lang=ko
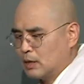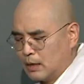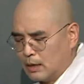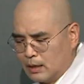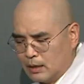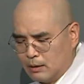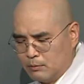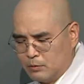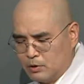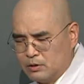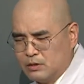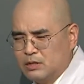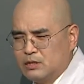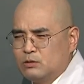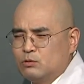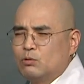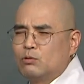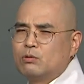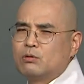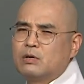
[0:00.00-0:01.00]
다 뭐
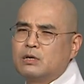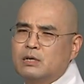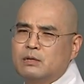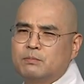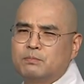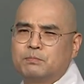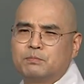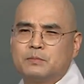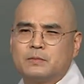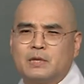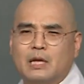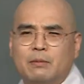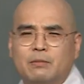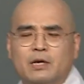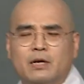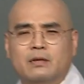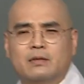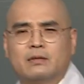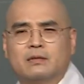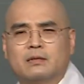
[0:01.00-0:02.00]
시조급
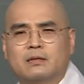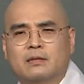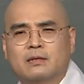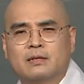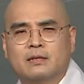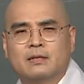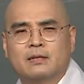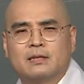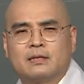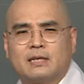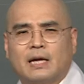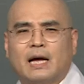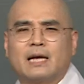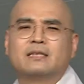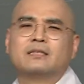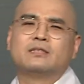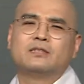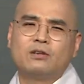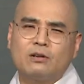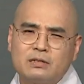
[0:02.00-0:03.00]
되면 다
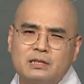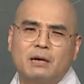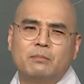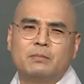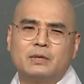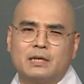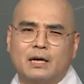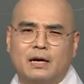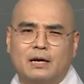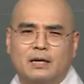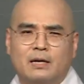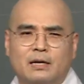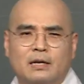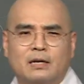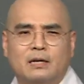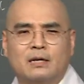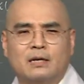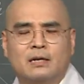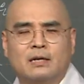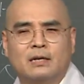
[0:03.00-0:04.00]
능력자입니다.
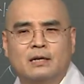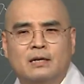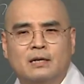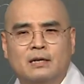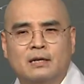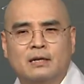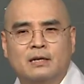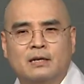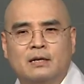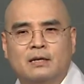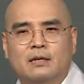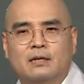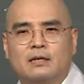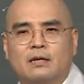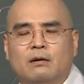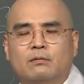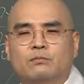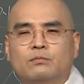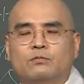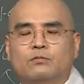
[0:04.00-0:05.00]

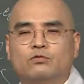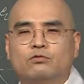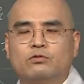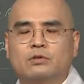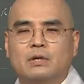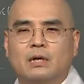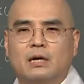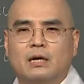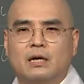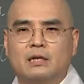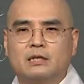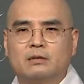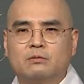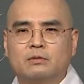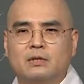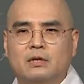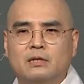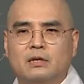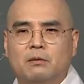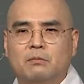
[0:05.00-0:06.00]
그러니까 누구
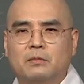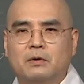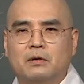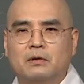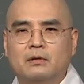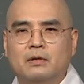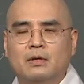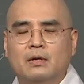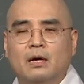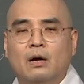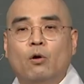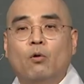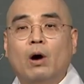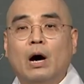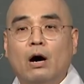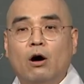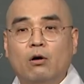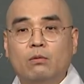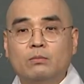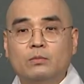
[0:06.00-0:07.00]
생각하시면 되냐면
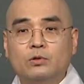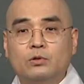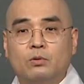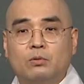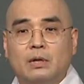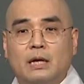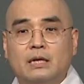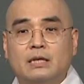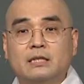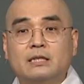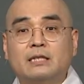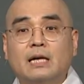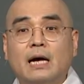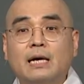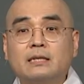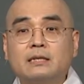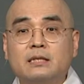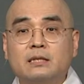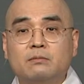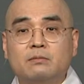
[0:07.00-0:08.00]
화엄종의
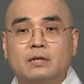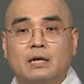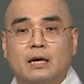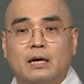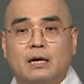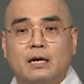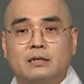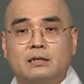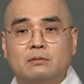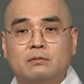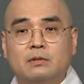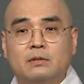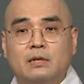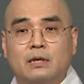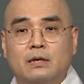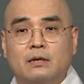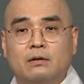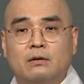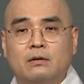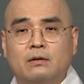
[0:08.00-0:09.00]
의상 스님 생각하시면
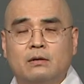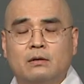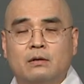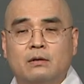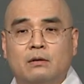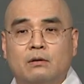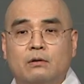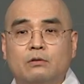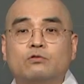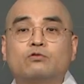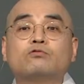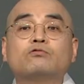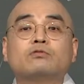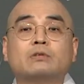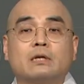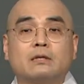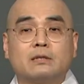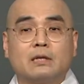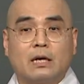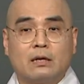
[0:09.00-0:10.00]
돼요. 어,
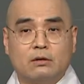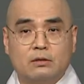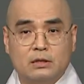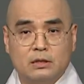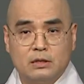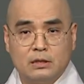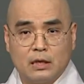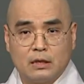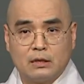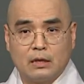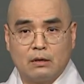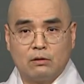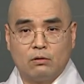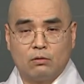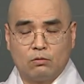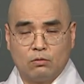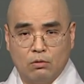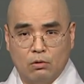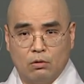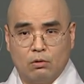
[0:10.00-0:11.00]
중국에서 당연히 시작된
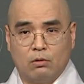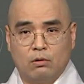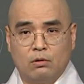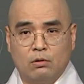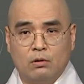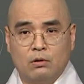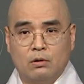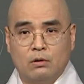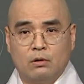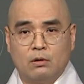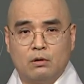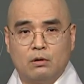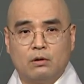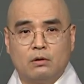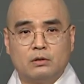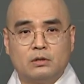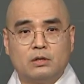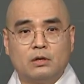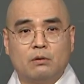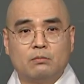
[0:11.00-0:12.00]
거고
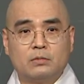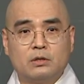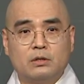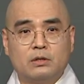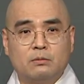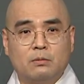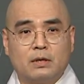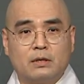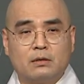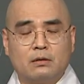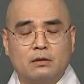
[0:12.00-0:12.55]
어, 지엄 스님의